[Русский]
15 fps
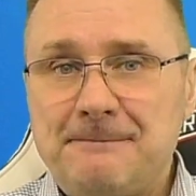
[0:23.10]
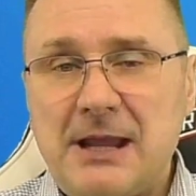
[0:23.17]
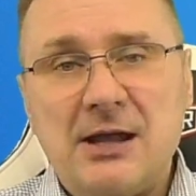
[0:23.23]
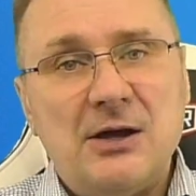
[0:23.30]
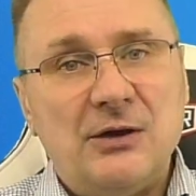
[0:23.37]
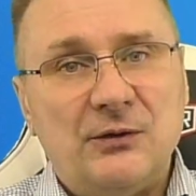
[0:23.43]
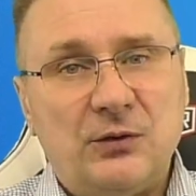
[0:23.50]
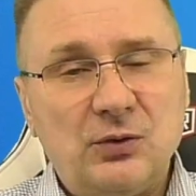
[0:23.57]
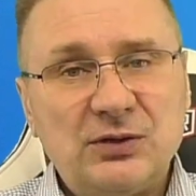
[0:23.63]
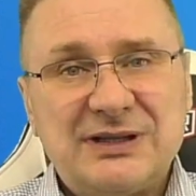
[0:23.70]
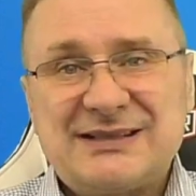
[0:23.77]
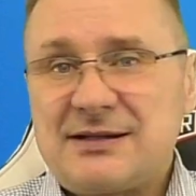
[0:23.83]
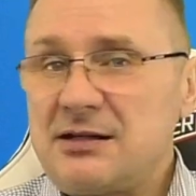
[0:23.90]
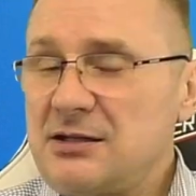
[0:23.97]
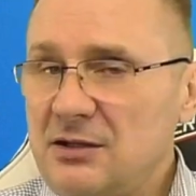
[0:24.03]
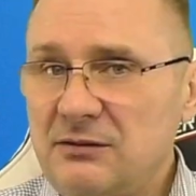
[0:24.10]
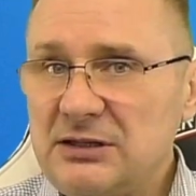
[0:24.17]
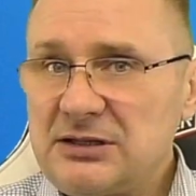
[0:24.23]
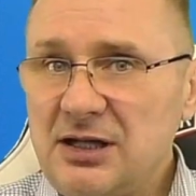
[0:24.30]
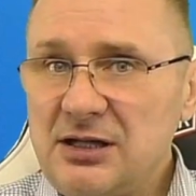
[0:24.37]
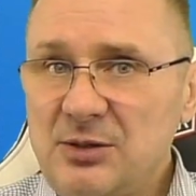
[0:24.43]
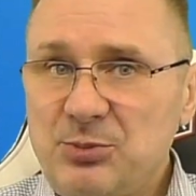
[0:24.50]
Функции не
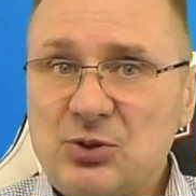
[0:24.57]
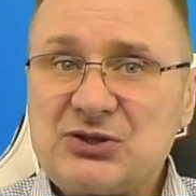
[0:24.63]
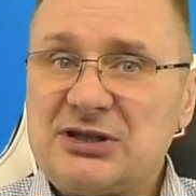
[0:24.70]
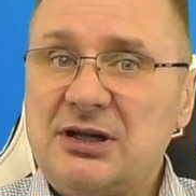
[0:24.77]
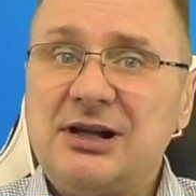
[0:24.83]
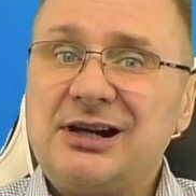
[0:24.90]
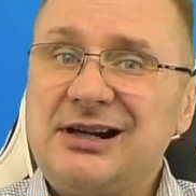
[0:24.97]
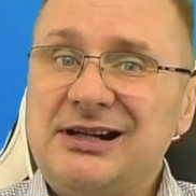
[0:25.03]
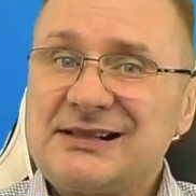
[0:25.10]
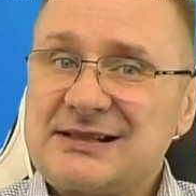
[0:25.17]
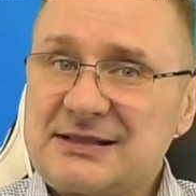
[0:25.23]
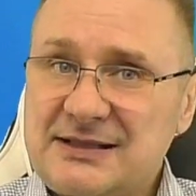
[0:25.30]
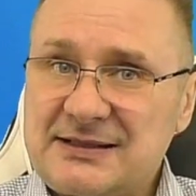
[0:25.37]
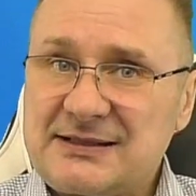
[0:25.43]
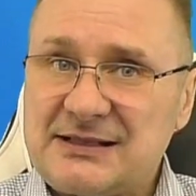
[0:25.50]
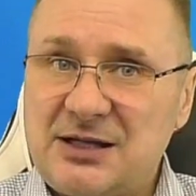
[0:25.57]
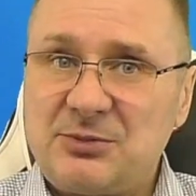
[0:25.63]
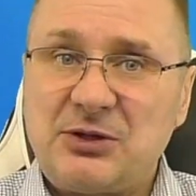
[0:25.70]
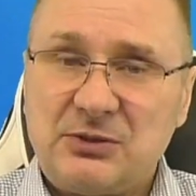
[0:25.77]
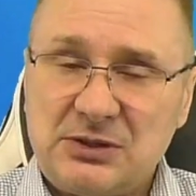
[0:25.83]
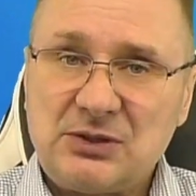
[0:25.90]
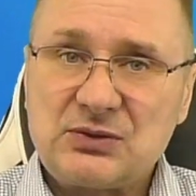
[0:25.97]
хватало после релиза системы
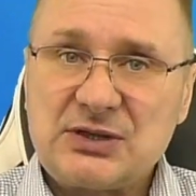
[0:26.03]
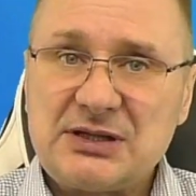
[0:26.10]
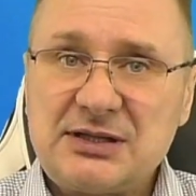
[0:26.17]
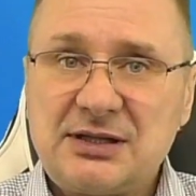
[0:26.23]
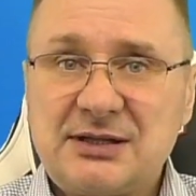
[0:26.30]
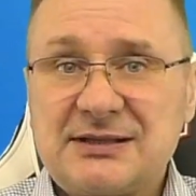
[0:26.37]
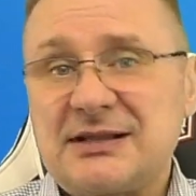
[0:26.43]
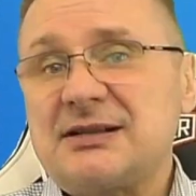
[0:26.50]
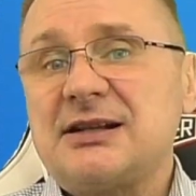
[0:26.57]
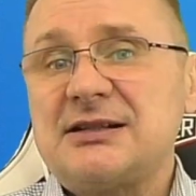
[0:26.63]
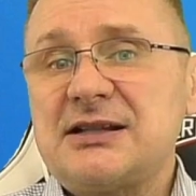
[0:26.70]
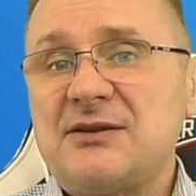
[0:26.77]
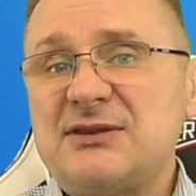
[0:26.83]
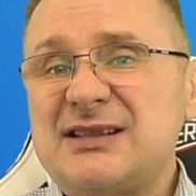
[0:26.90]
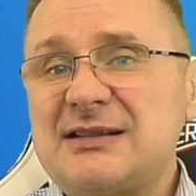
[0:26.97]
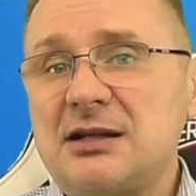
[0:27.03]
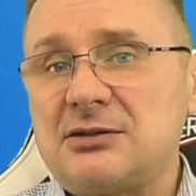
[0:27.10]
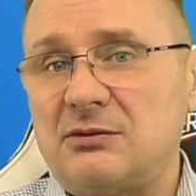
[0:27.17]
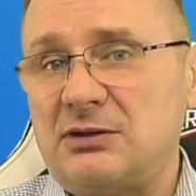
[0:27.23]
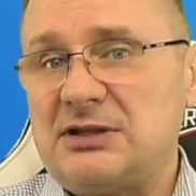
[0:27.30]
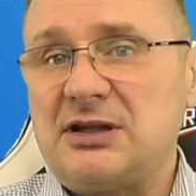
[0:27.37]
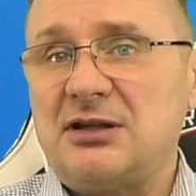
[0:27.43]
Windows 11, хотя в 10
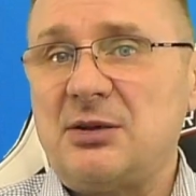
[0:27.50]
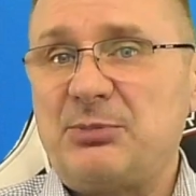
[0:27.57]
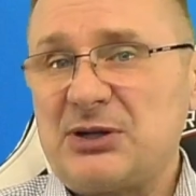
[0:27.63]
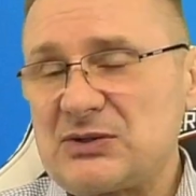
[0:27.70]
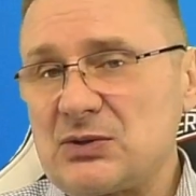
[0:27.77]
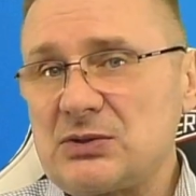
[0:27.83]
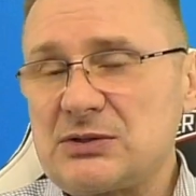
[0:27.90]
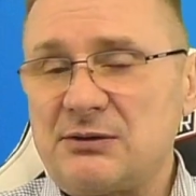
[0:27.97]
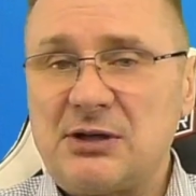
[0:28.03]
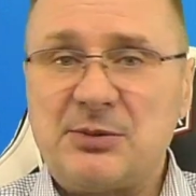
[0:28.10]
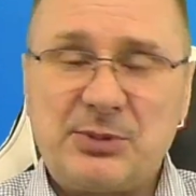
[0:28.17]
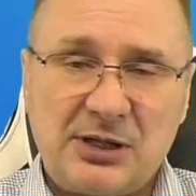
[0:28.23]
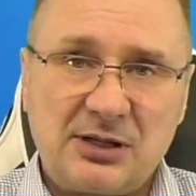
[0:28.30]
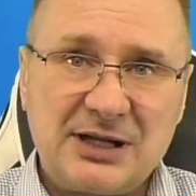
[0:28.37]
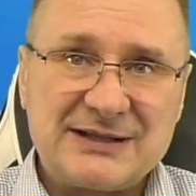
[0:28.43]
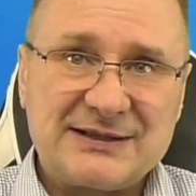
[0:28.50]
винде она присутствовала и прекрасно